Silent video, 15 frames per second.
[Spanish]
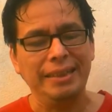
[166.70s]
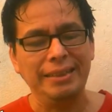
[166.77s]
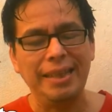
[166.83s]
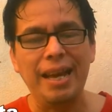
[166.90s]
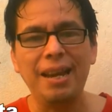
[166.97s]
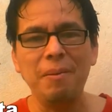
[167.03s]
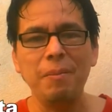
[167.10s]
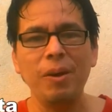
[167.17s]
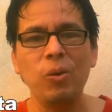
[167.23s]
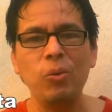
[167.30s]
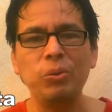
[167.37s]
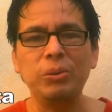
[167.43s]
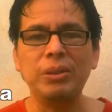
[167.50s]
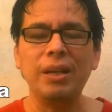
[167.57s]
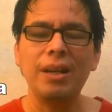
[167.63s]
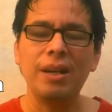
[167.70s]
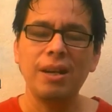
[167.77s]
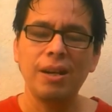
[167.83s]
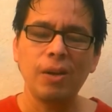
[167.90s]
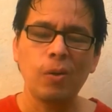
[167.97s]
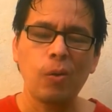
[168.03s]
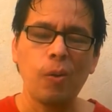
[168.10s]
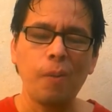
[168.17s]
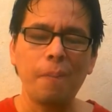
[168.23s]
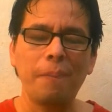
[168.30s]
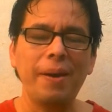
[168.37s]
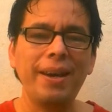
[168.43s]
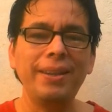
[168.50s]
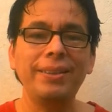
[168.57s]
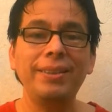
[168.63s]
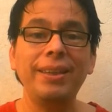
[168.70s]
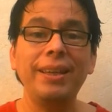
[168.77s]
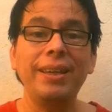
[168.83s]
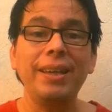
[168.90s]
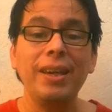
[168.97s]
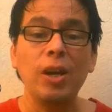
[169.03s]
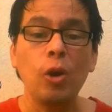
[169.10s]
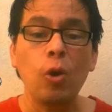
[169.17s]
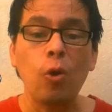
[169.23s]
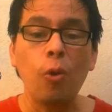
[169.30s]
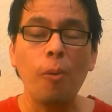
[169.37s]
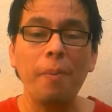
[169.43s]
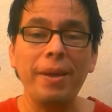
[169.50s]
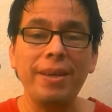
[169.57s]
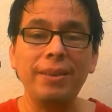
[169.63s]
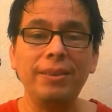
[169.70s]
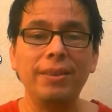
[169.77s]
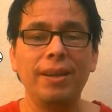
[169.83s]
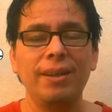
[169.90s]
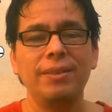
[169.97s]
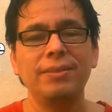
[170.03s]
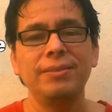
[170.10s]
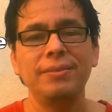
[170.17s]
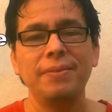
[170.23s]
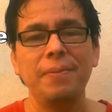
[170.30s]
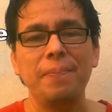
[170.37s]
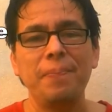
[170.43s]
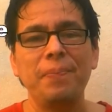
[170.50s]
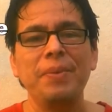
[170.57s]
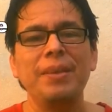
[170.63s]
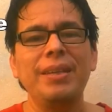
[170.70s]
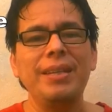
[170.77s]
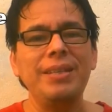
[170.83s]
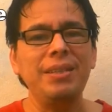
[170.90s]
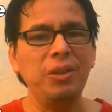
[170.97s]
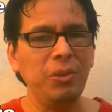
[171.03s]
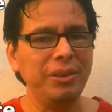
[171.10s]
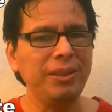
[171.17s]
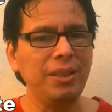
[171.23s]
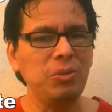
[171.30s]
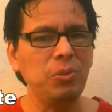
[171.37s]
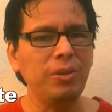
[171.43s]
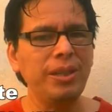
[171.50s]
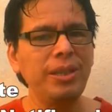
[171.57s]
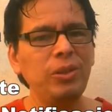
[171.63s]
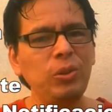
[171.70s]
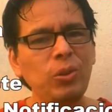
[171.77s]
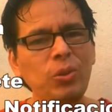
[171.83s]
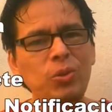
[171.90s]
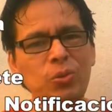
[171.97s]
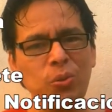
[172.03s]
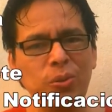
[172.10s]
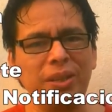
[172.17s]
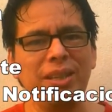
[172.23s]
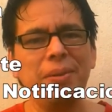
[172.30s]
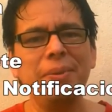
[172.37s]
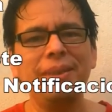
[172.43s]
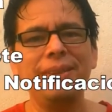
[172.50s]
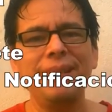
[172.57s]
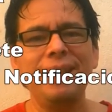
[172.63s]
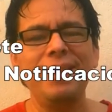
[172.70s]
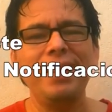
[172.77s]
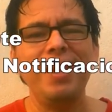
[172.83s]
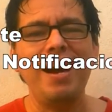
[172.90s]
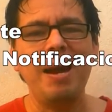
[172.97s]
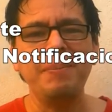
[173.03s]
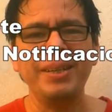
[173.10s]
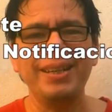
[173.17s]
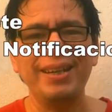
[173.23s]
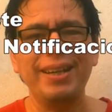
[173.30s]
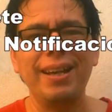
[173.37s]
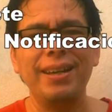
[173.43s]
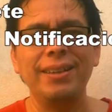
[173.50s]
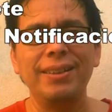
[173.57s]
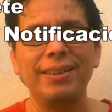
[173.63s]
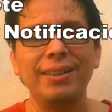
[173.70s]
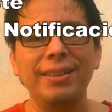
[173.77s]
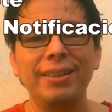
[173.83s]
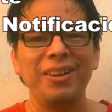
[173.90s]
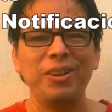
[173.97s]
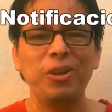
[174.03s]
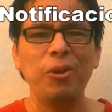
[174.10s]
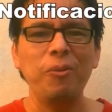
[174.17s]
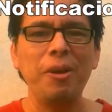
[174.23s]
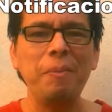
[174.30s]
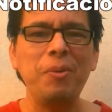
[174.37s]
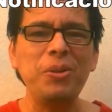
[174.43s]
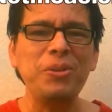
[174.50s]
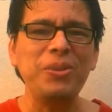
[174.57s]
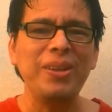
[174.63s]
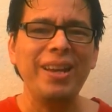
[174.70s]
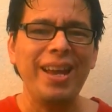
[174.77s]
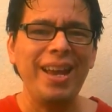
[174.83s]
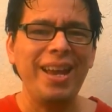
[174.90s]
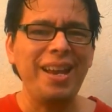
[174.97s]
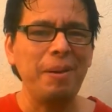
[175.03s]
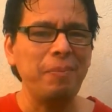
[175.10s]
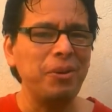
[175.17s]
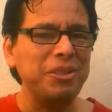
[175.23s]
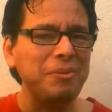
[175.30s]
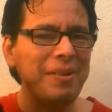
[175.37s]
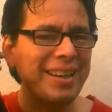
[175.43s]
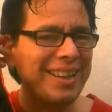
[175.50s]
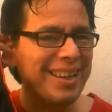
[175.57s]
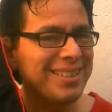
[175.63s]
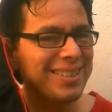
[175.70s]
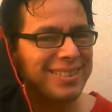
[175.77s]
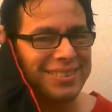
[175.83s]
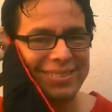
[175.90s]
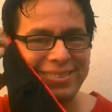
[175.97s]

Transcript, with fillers: Dale me gusta, comparte, comenta. Y si no estás suscrito, suscríbete a mi canal. Nos vemos en la próxima clase.